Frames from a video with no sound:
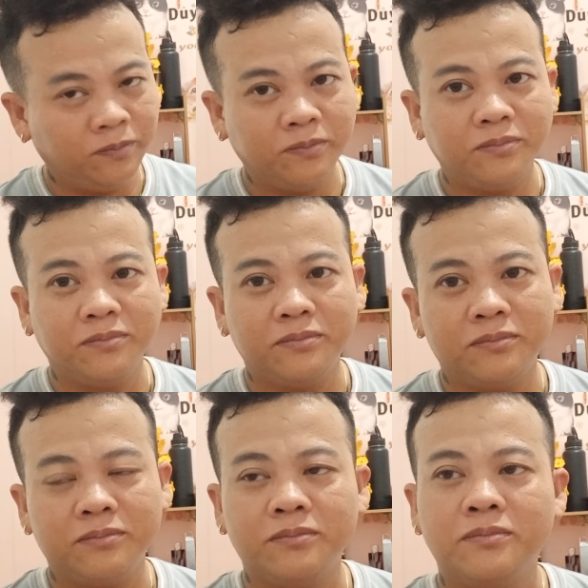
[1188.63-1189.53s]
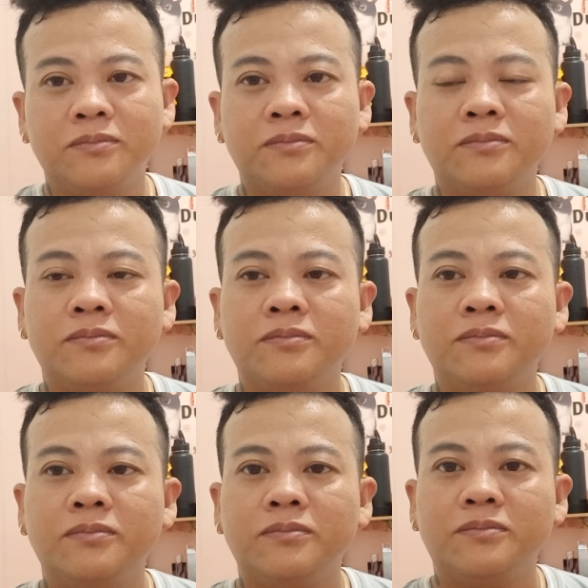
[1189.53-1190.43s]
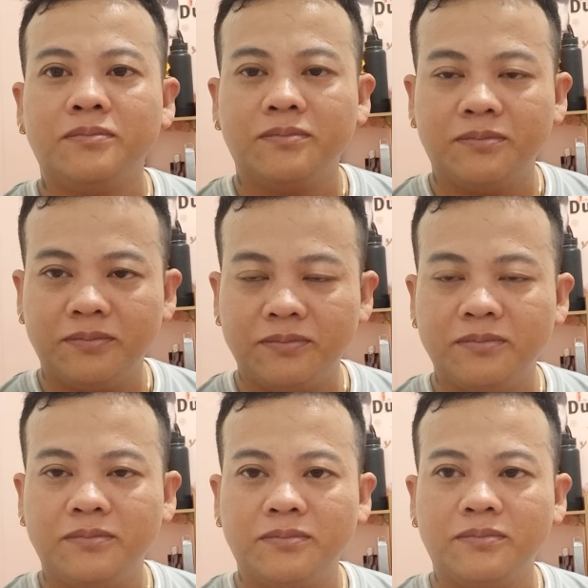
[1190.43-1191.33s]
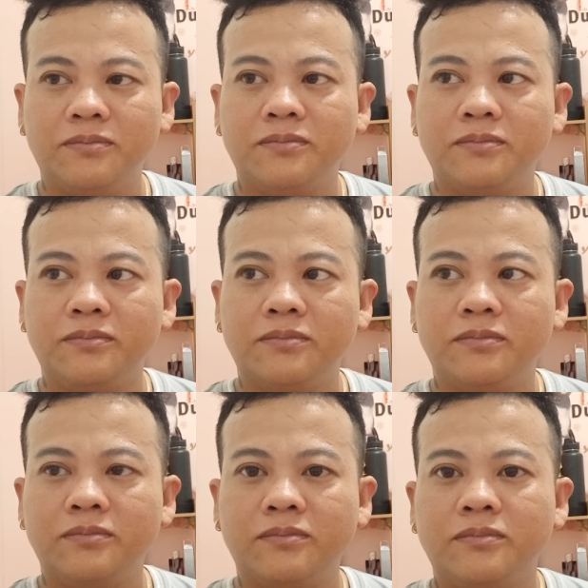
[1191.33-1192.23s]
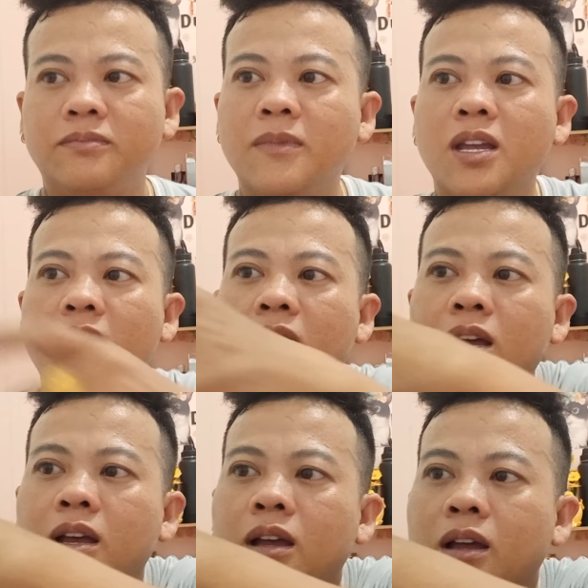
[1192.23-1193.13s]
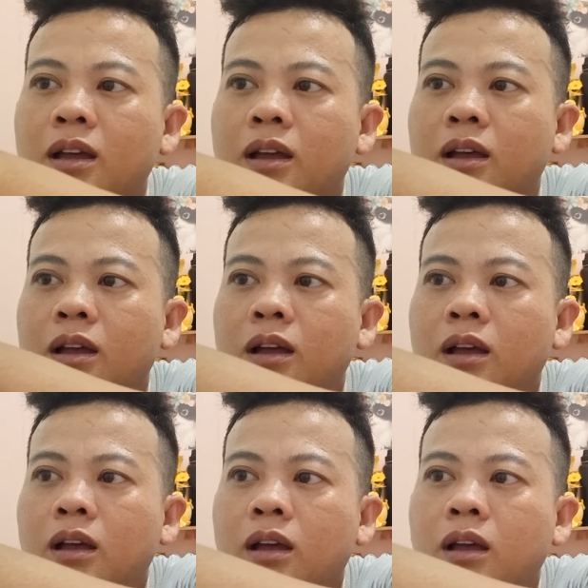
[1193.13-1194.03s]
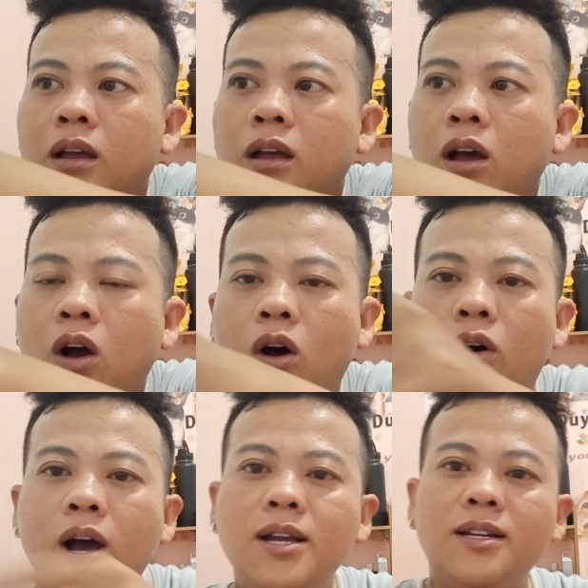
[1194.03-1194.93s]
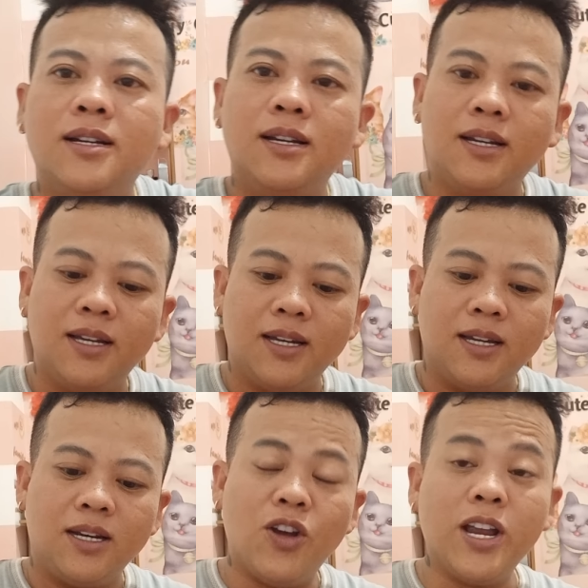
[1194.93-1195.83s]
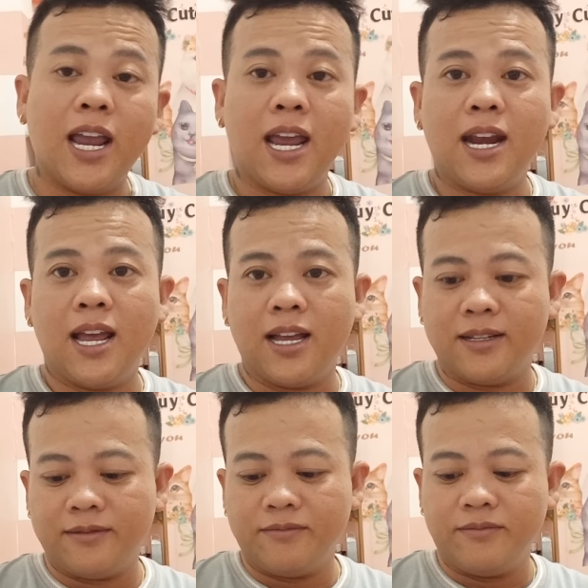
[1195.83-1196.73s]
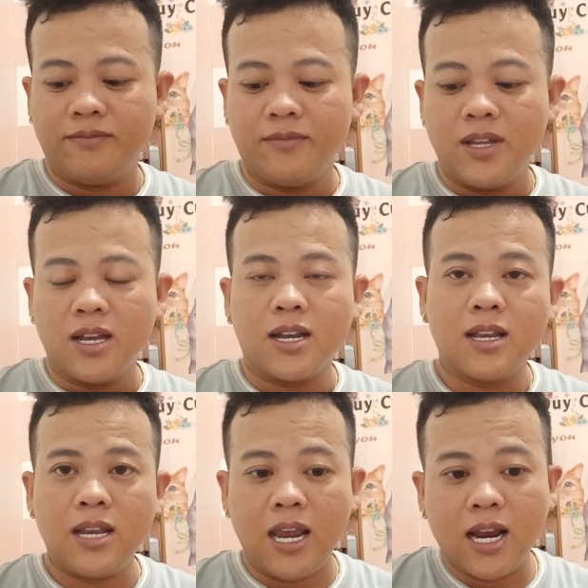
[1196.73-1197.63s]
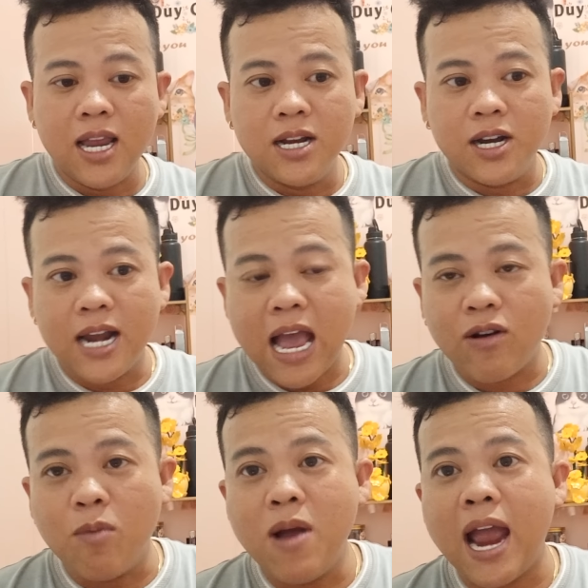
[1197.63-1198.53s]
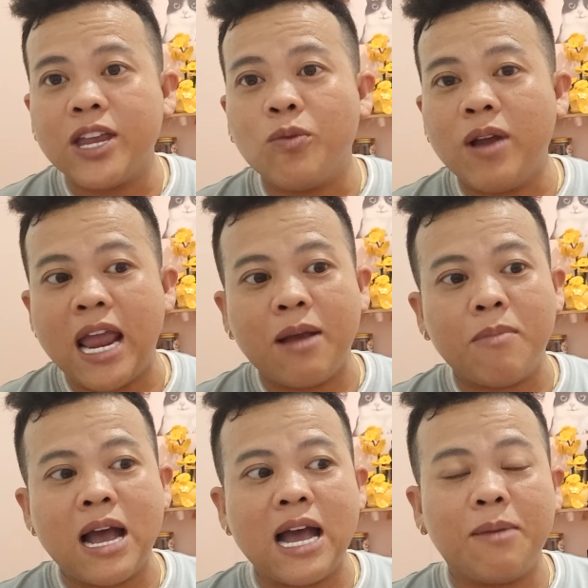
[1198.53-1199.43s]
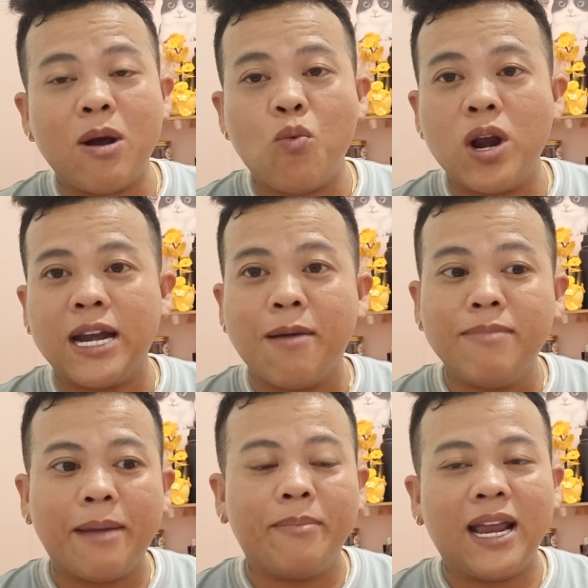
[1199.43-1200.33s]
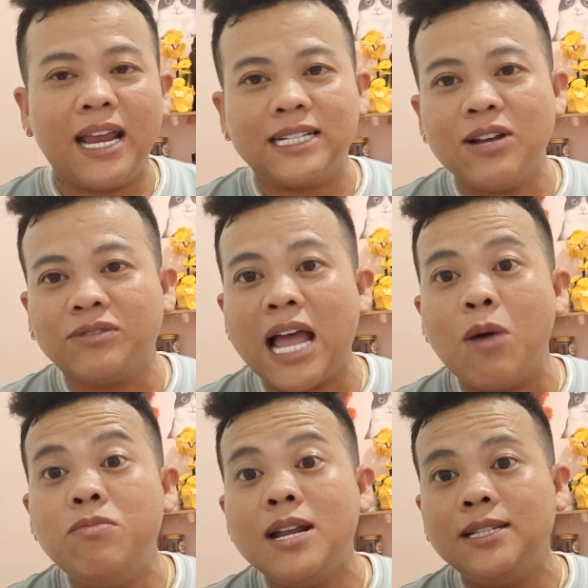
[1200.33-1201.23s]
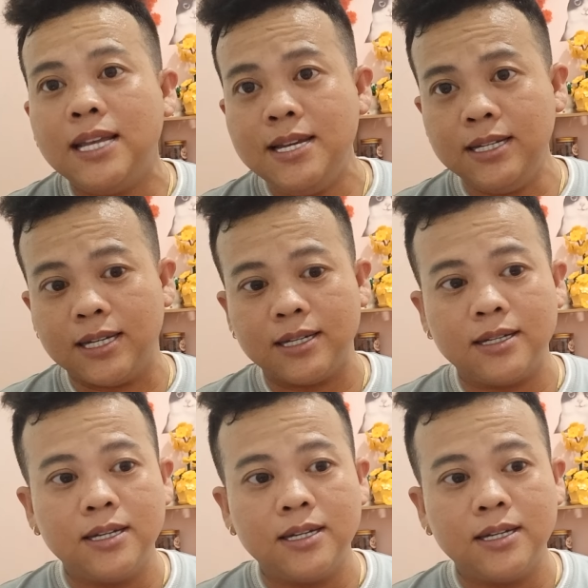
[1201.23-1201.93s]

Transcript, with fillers: bao nhiêu người đóng vô cái năm ngàn đó đúng không có thể người ta đóng hai chục ngàn nắm Quỳnh chuyển năm ngàn ủa nói nghe nè vậy cái người nào đóng 20 ngàn mà bà Quỳnh đóng 5 ngàn sao người ta không lên tiếng vậy